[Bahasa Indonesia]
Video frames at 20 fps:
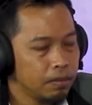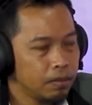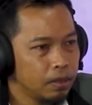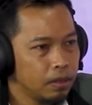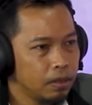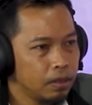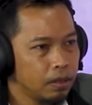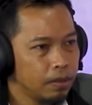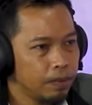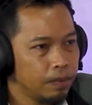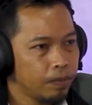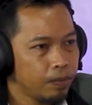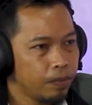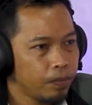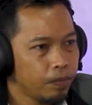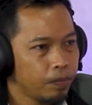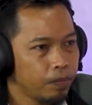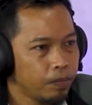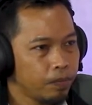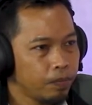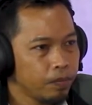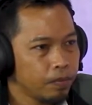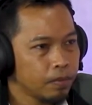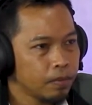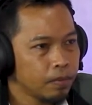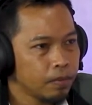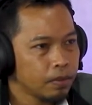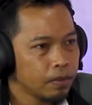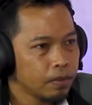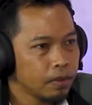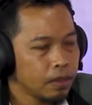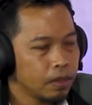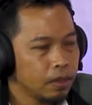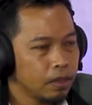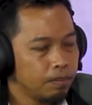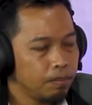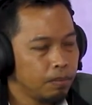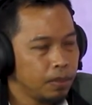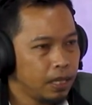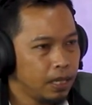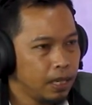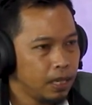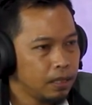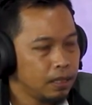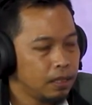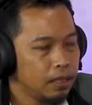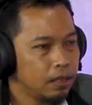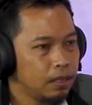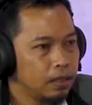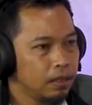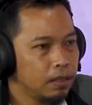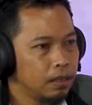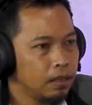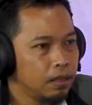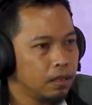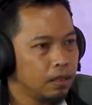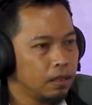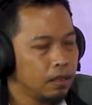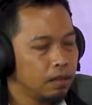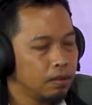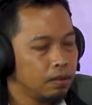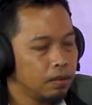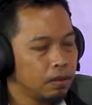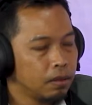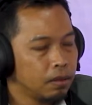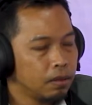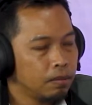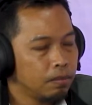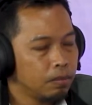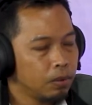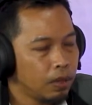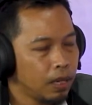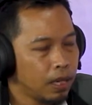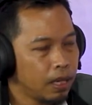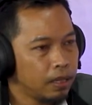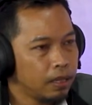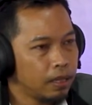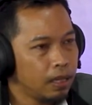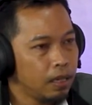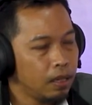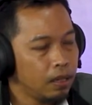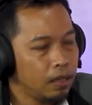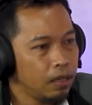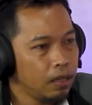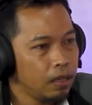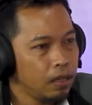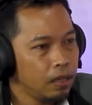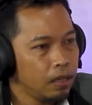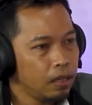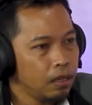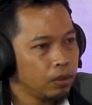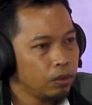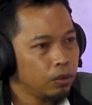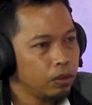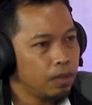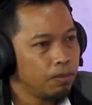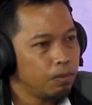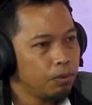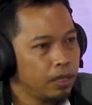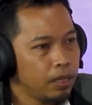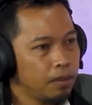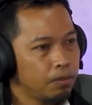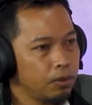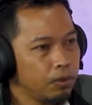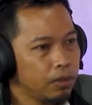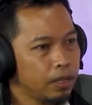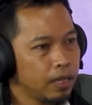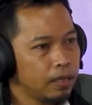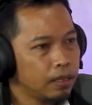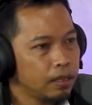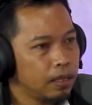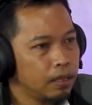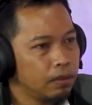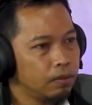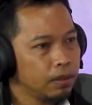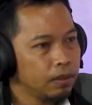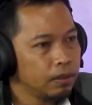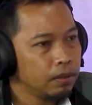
kelahiran Karawang. Pindah ke uh, Purwakarta sudah punya putra Ustaz.